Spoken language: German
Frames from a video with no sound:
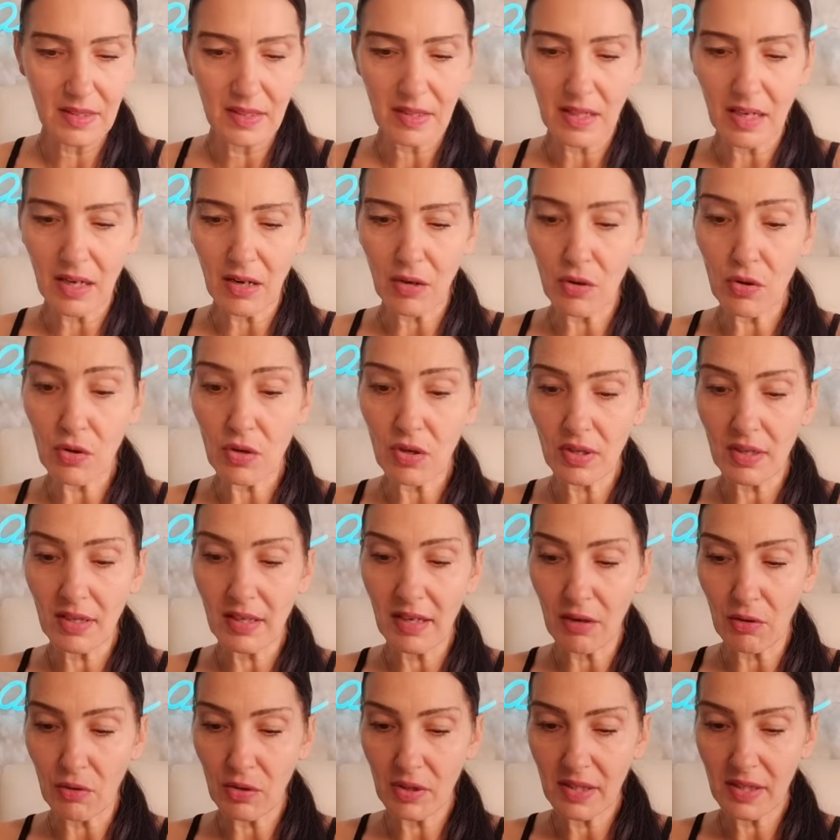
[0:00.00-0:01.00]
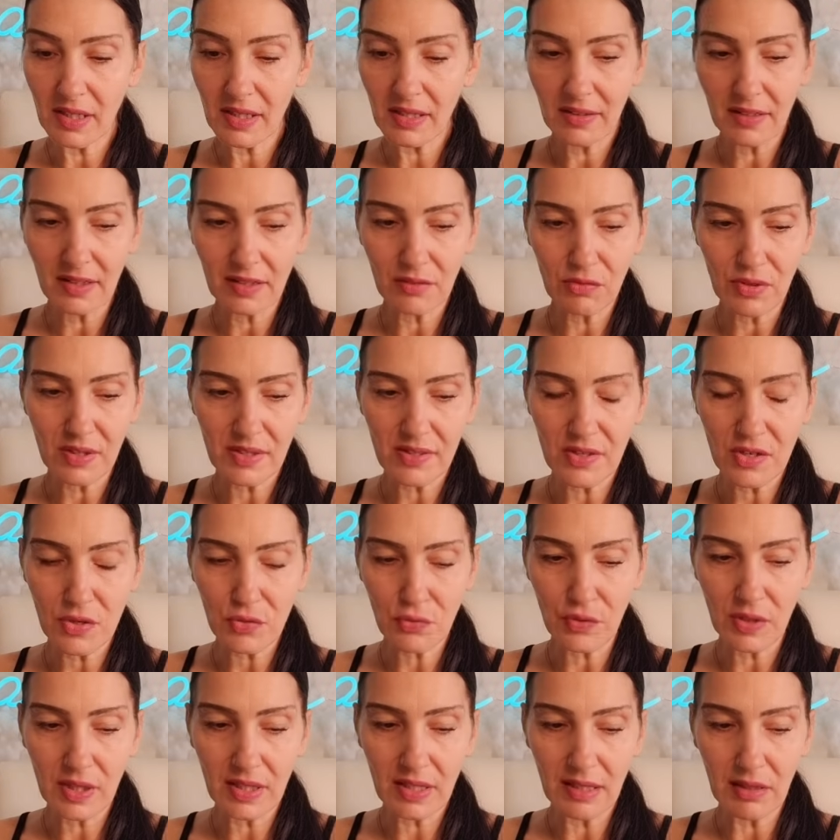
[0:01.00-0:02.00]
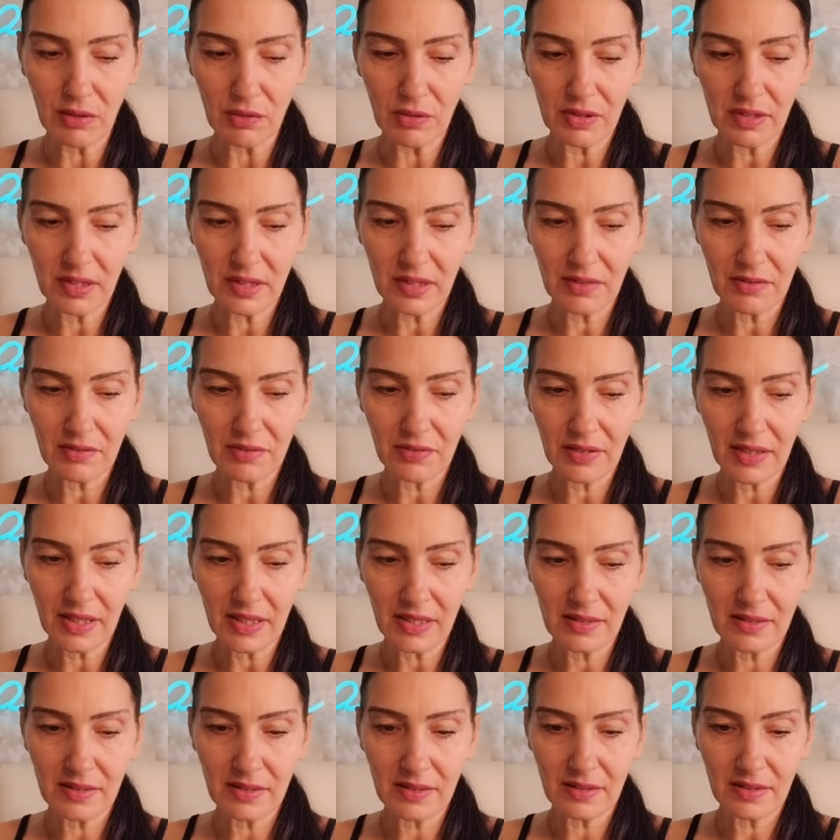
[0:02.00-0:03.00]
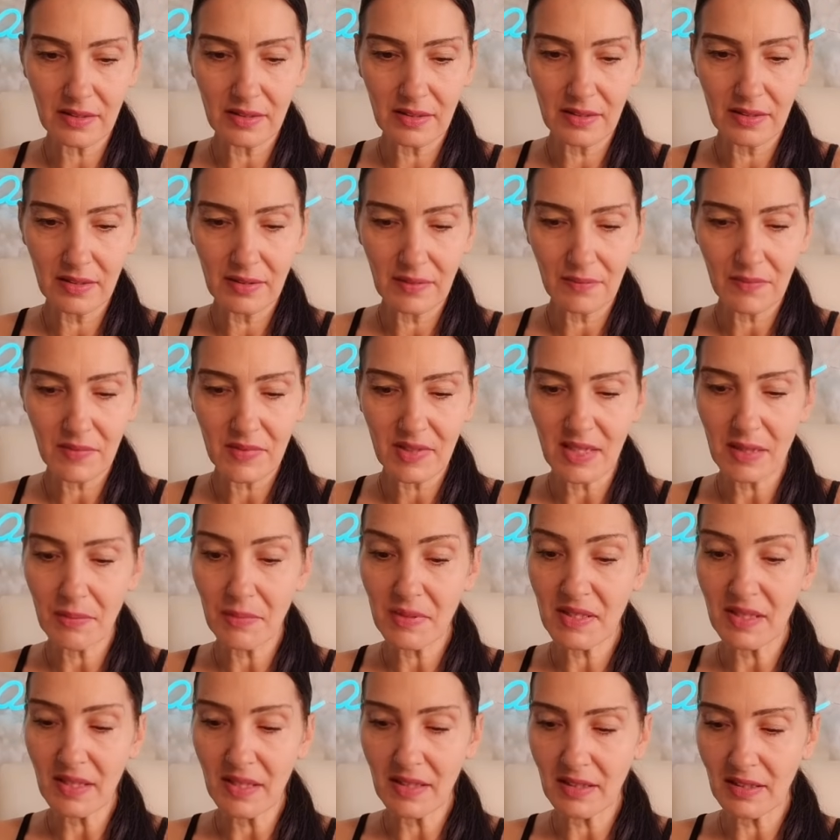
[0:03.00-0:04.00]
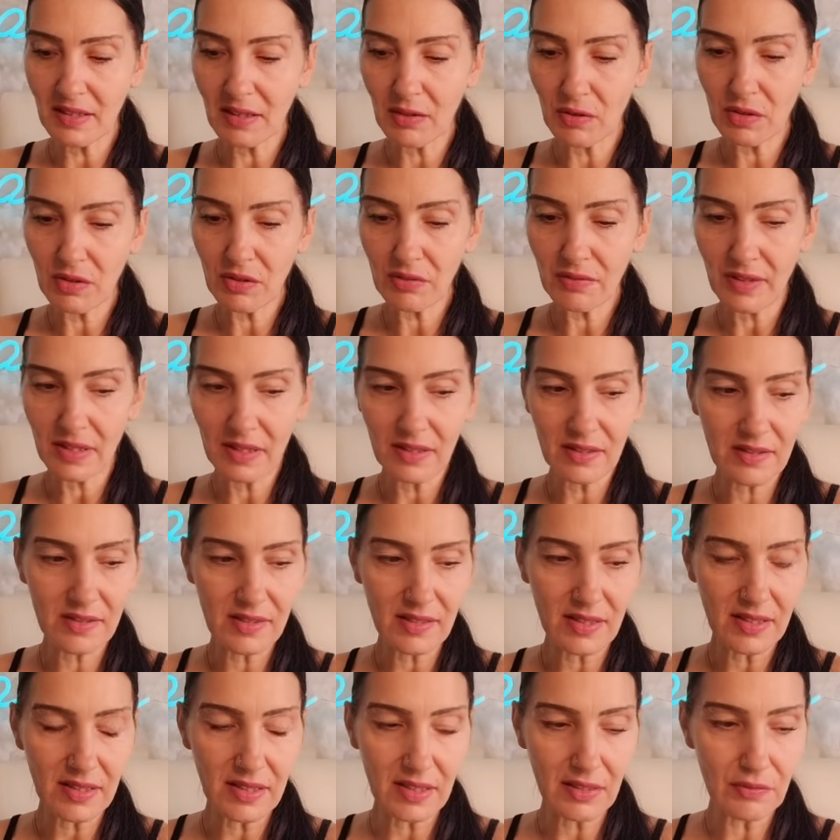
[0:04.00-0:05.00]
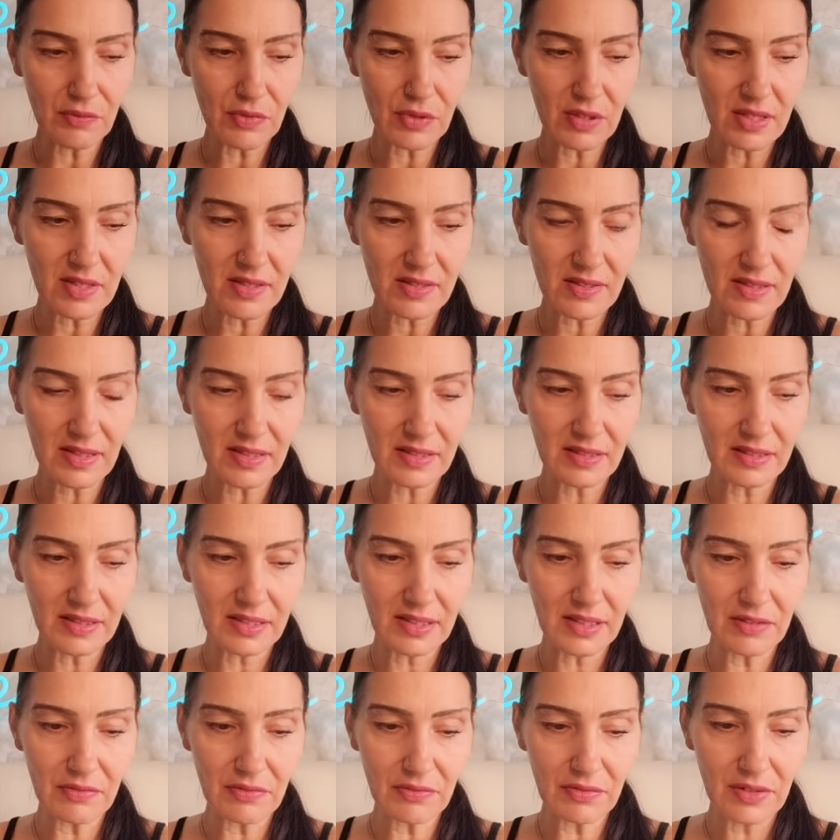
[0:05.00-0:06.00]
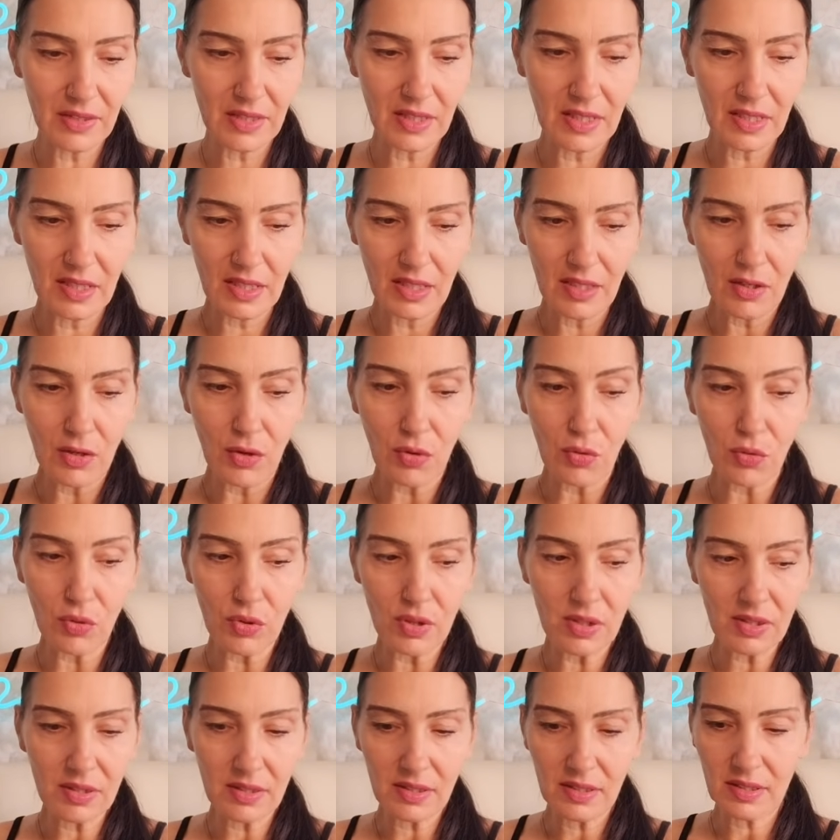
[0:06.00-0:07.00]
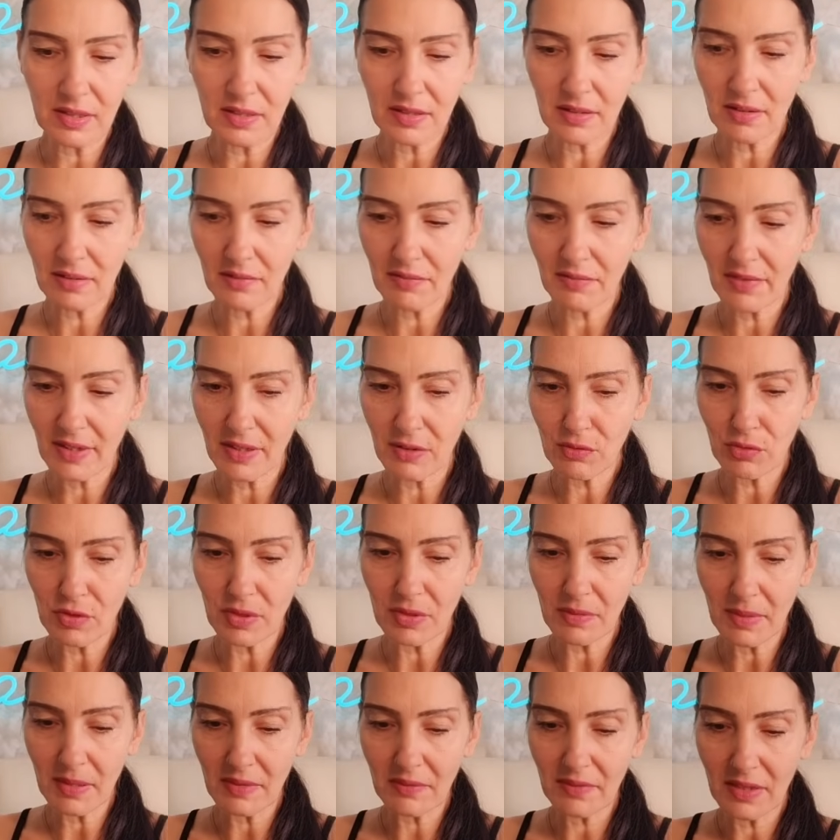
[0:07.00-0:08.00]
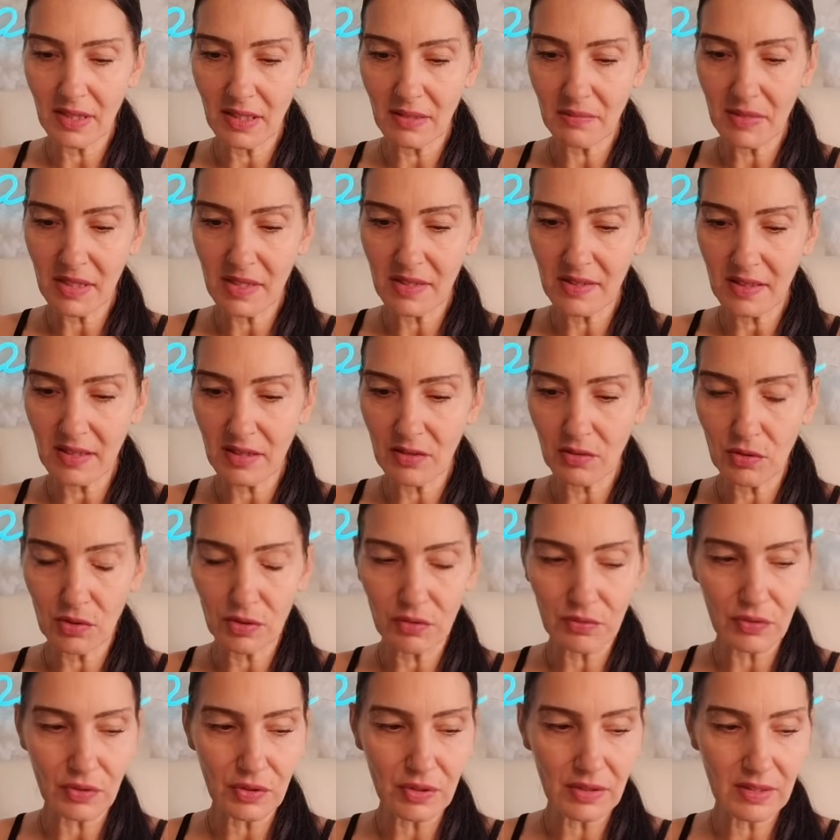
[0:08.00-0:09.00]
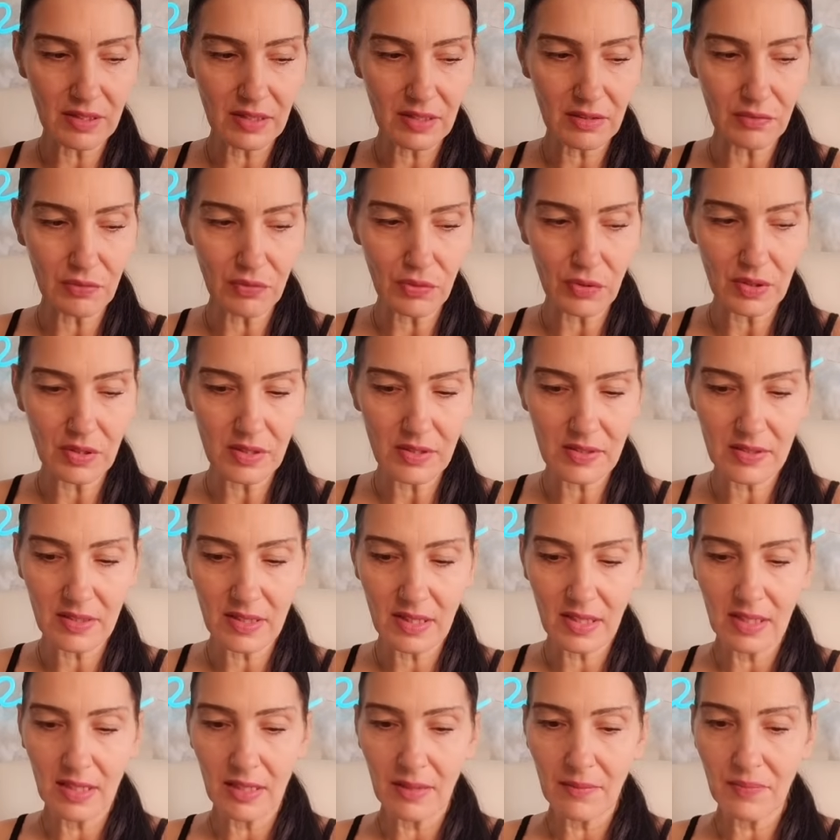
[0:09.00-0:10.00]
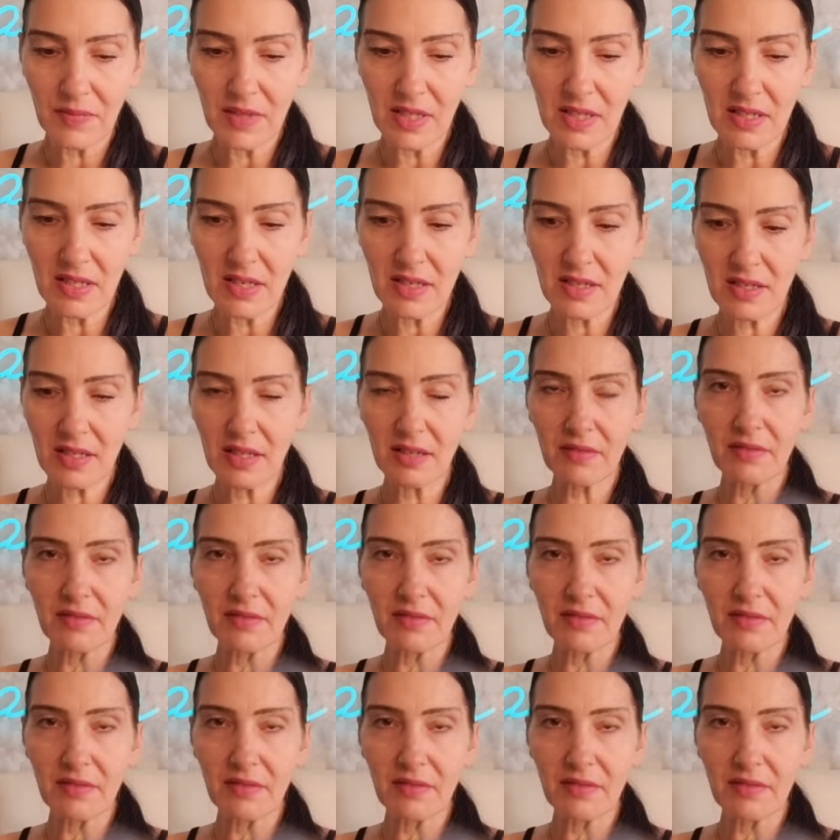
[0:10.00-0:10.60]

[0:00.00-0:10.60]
auch Launen, ja, du hast dich von Launen entfernt. Selbst deine Laune war eine Zeit lang wirklich sehr tief. Unten, weil du immer wieder mit Sachen konfrontiert wurdest, die nicht der